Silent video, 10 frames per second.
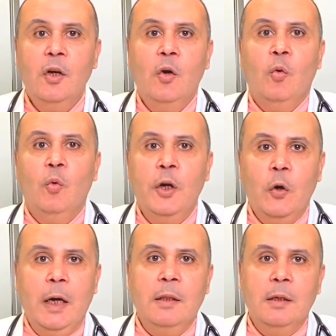
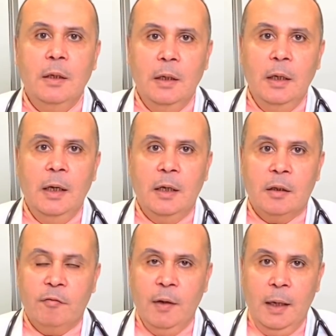ويؤدي الى
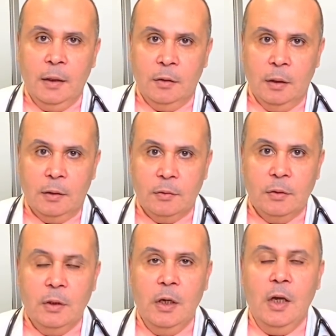ارتفاع الضغط
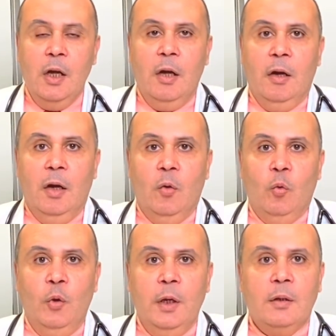
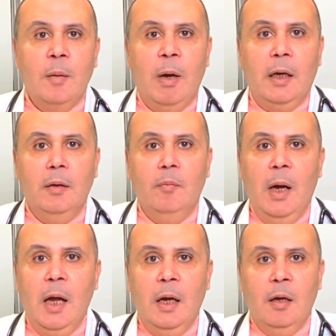وطبعا
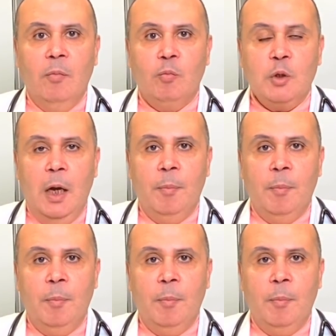مع مصاحبة